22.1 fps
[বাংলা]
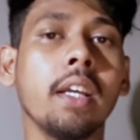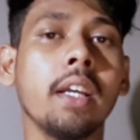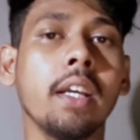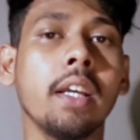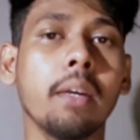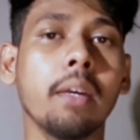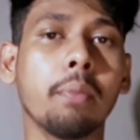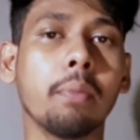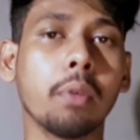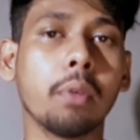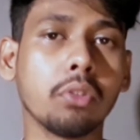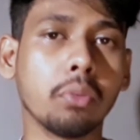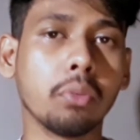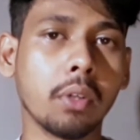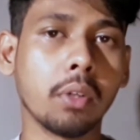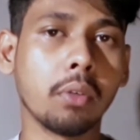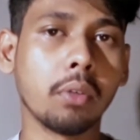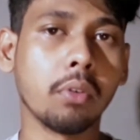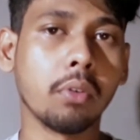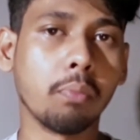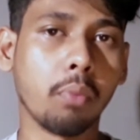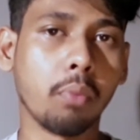এরপর
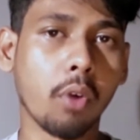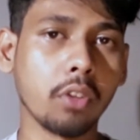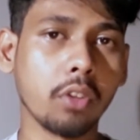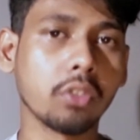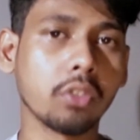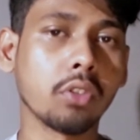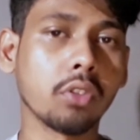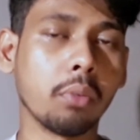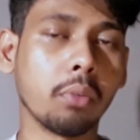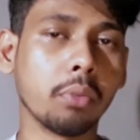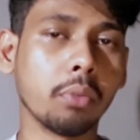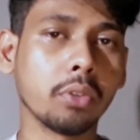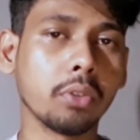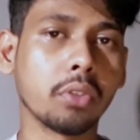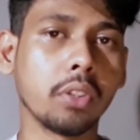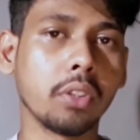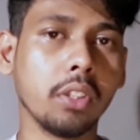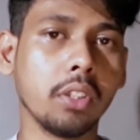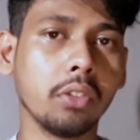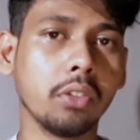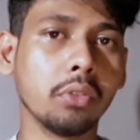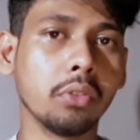তোমার বয়স
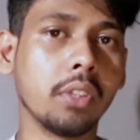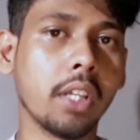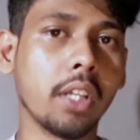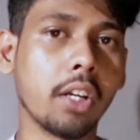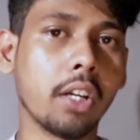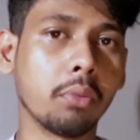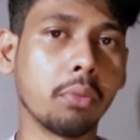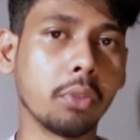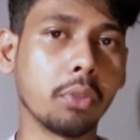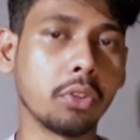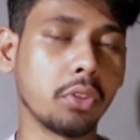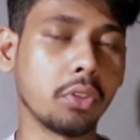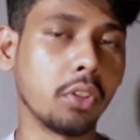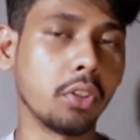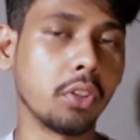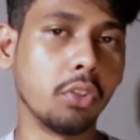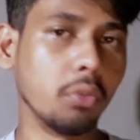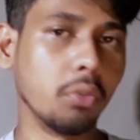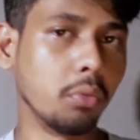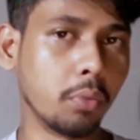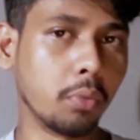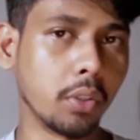অবশ্যই কিন্তু ১৩
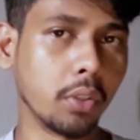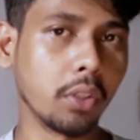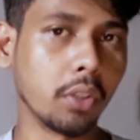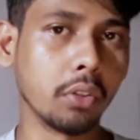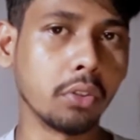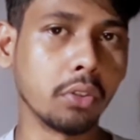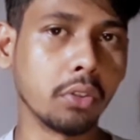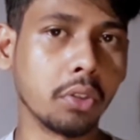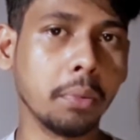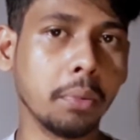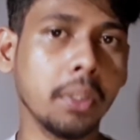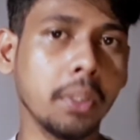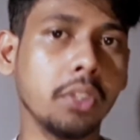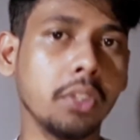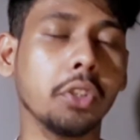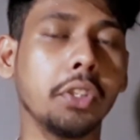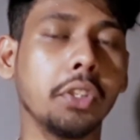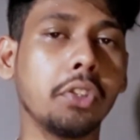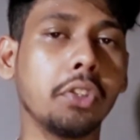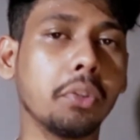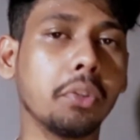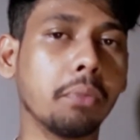বছরের উপরে হতে হবে
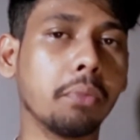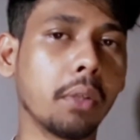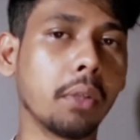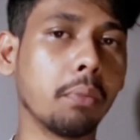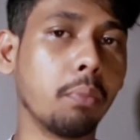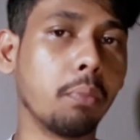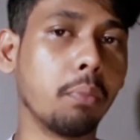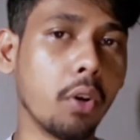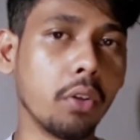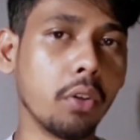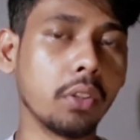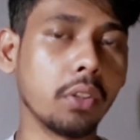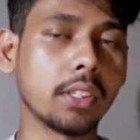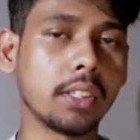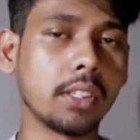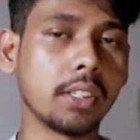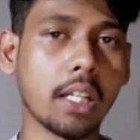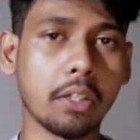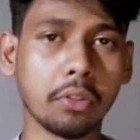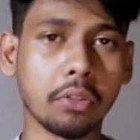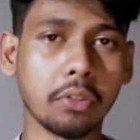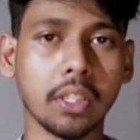যদি তোমার বয়স
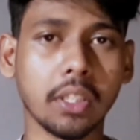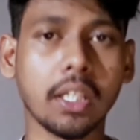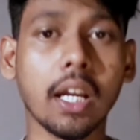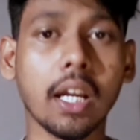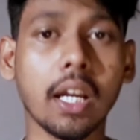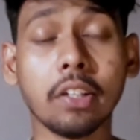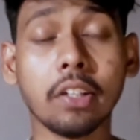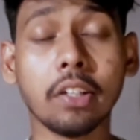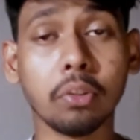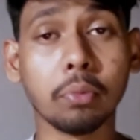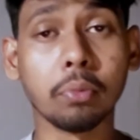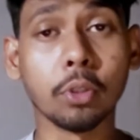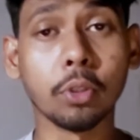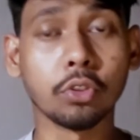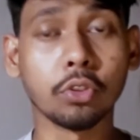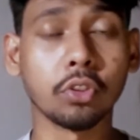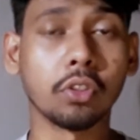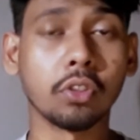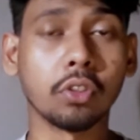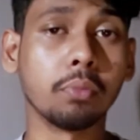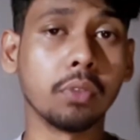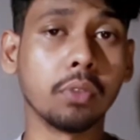১৩ থেকে আঠেরো
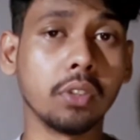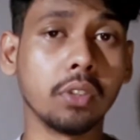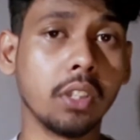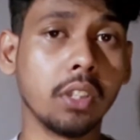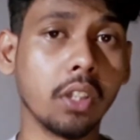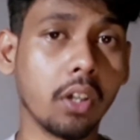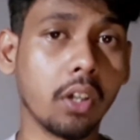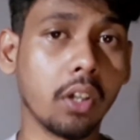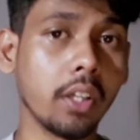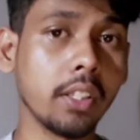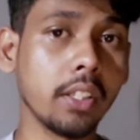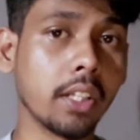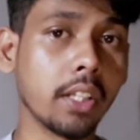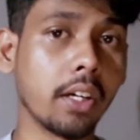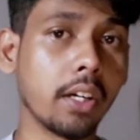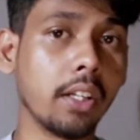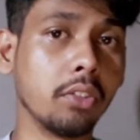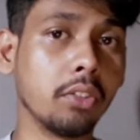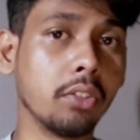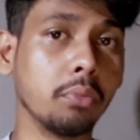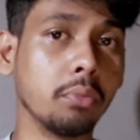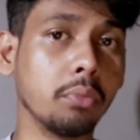বছরের মধ্যে হয়
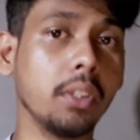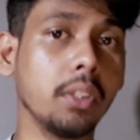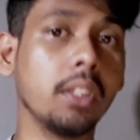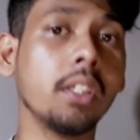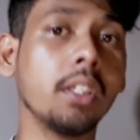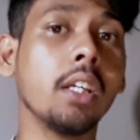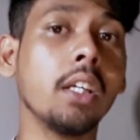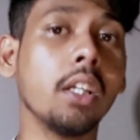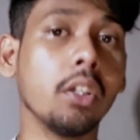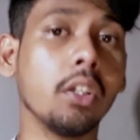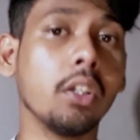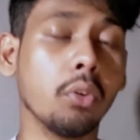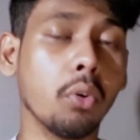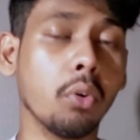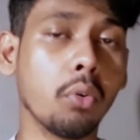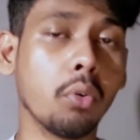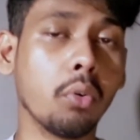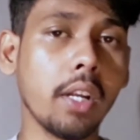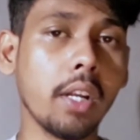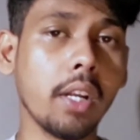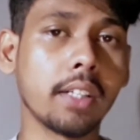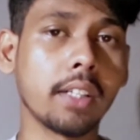তাহলে তুমি
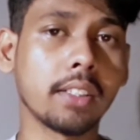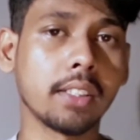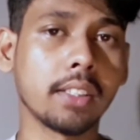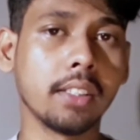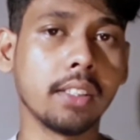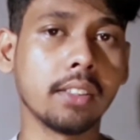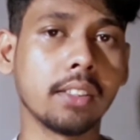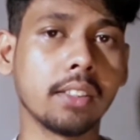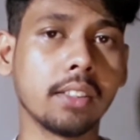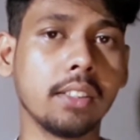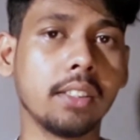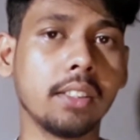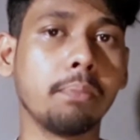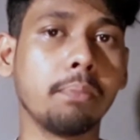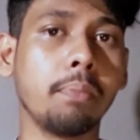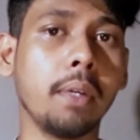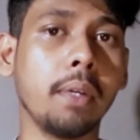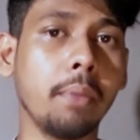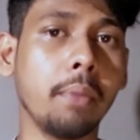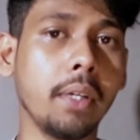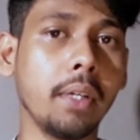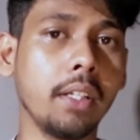গুগল অ্যাডসেন্সে যে
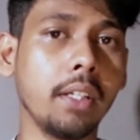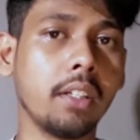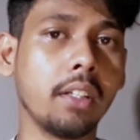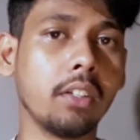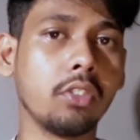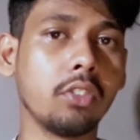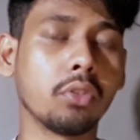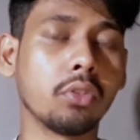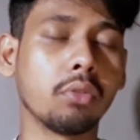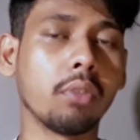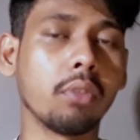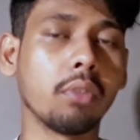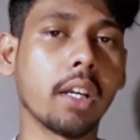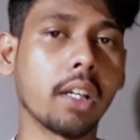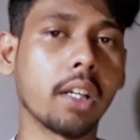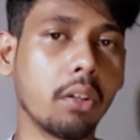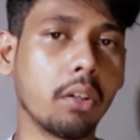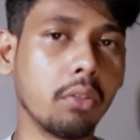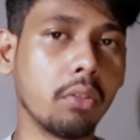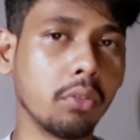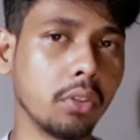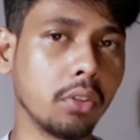পেমেন্টের জন্য
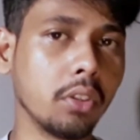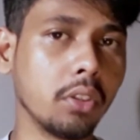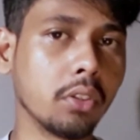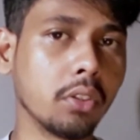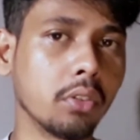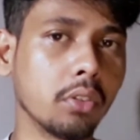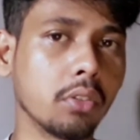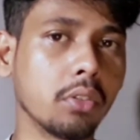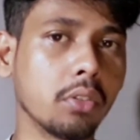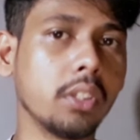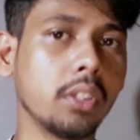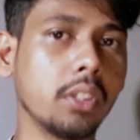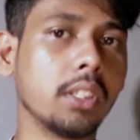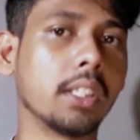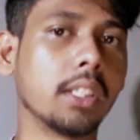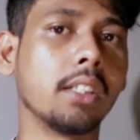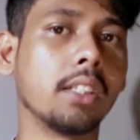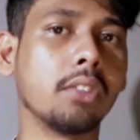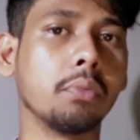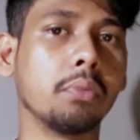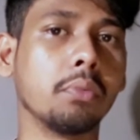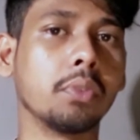অ্যাকাউন্ট তৈরি করতে হয়
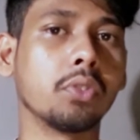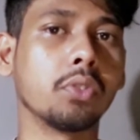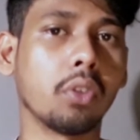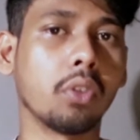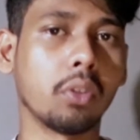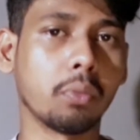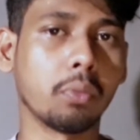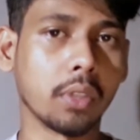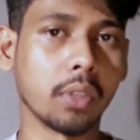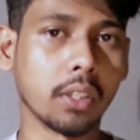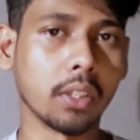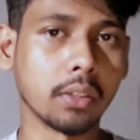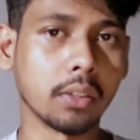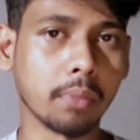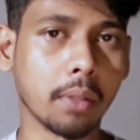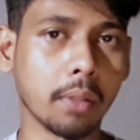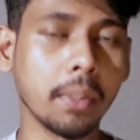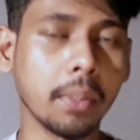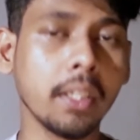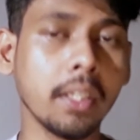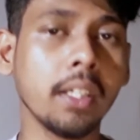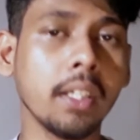যেখানে তুমি শর্ট বোনাস
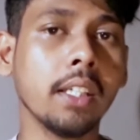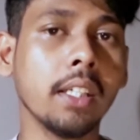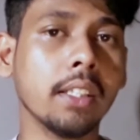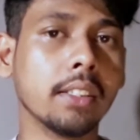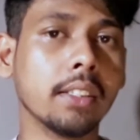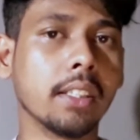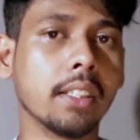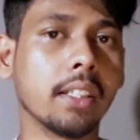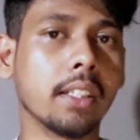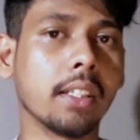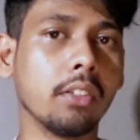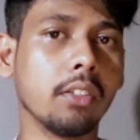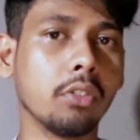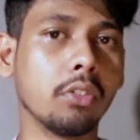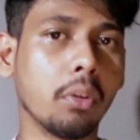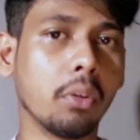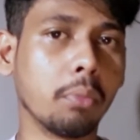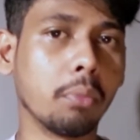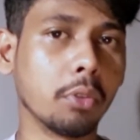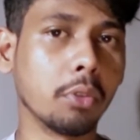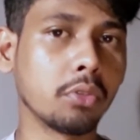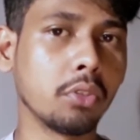পাবে সেটা কিন্তু
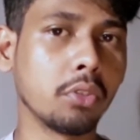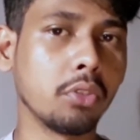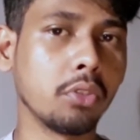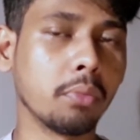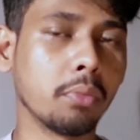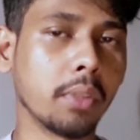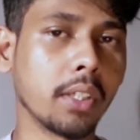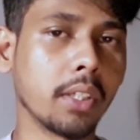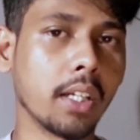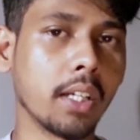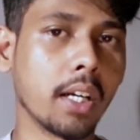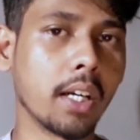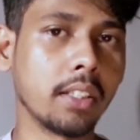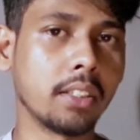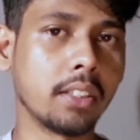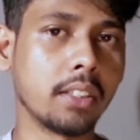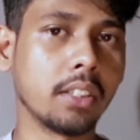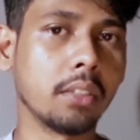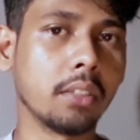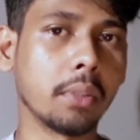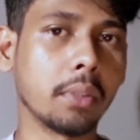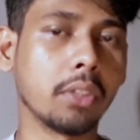অবশ্যই তোমার
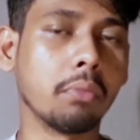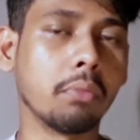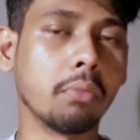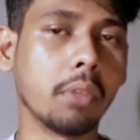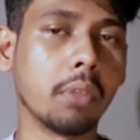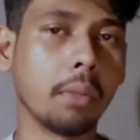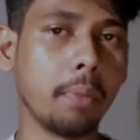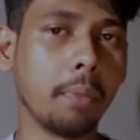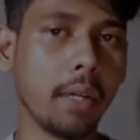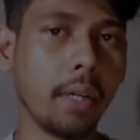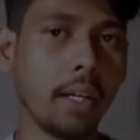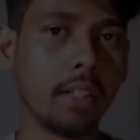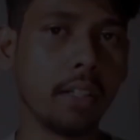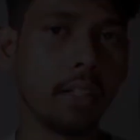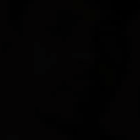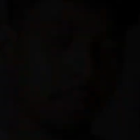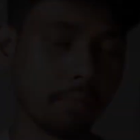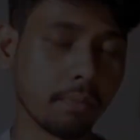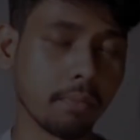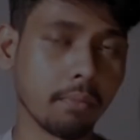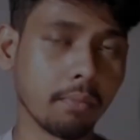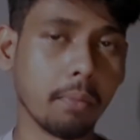গার্জিয়ান বা তোমার
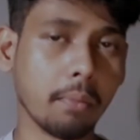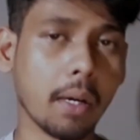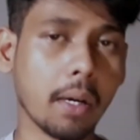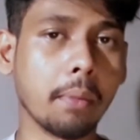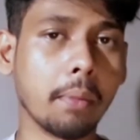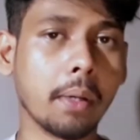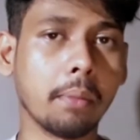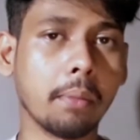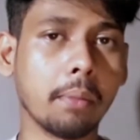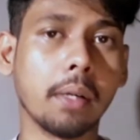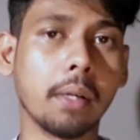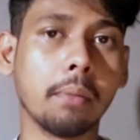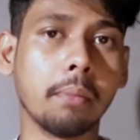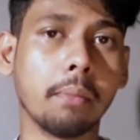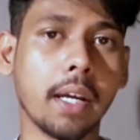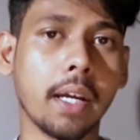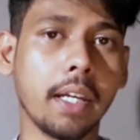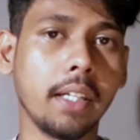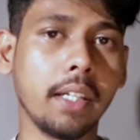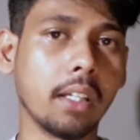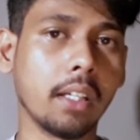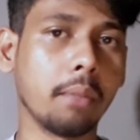পেরেন্টস বাবা বা
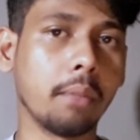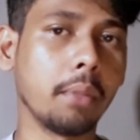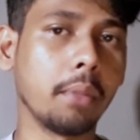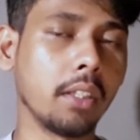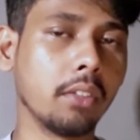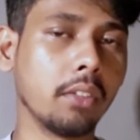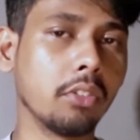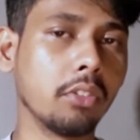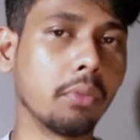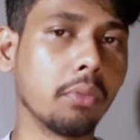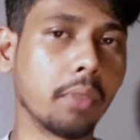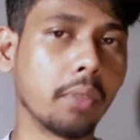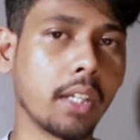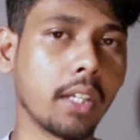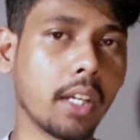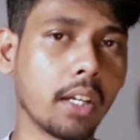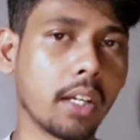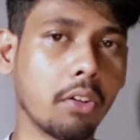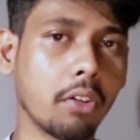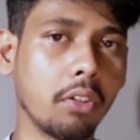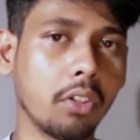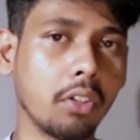মায়ের নামে কিন্তু তোমাকে
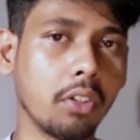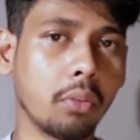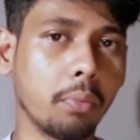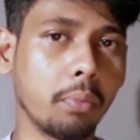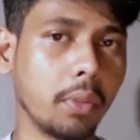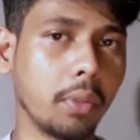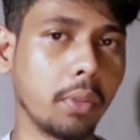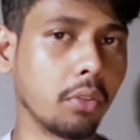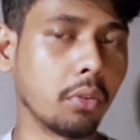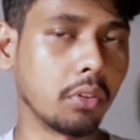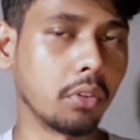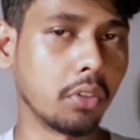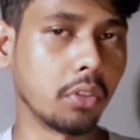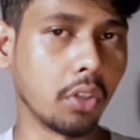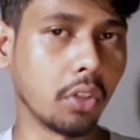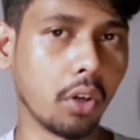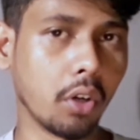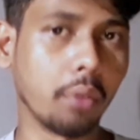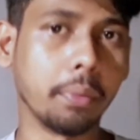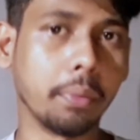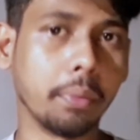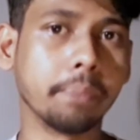অ্যাকাউন্টটা ওপেন করতে
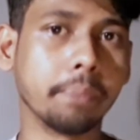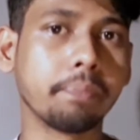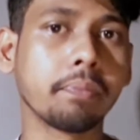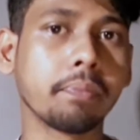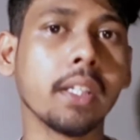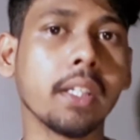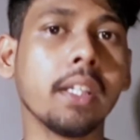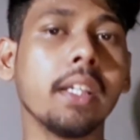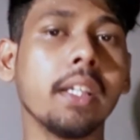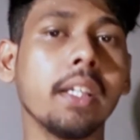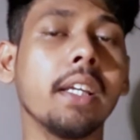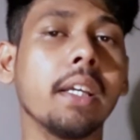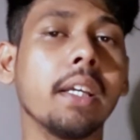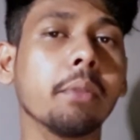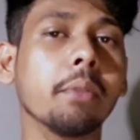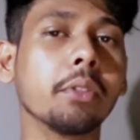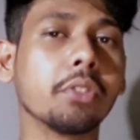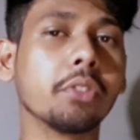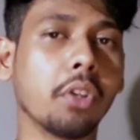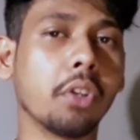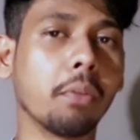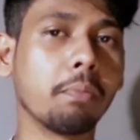হবে
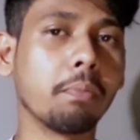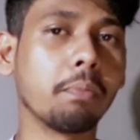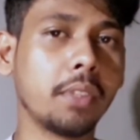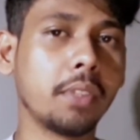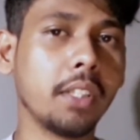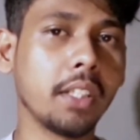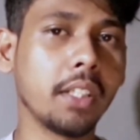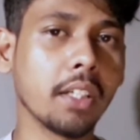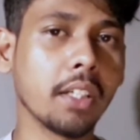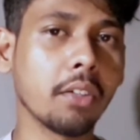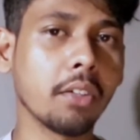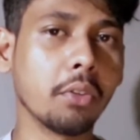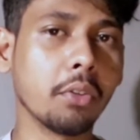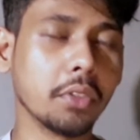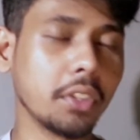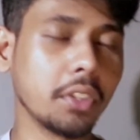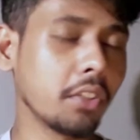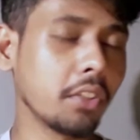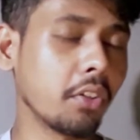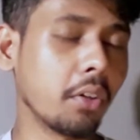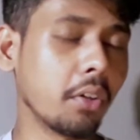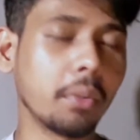এবং সবথেকে
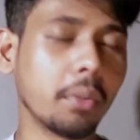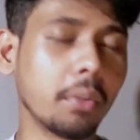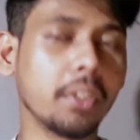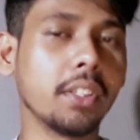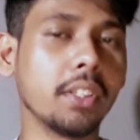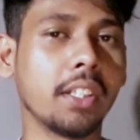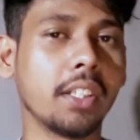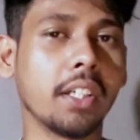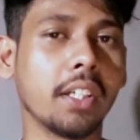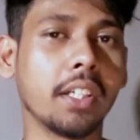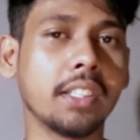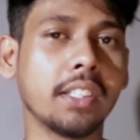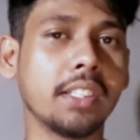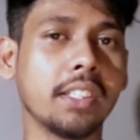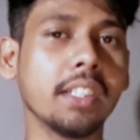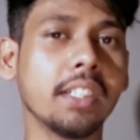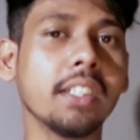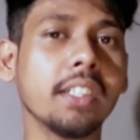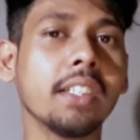খুশির খবর যেটা আছে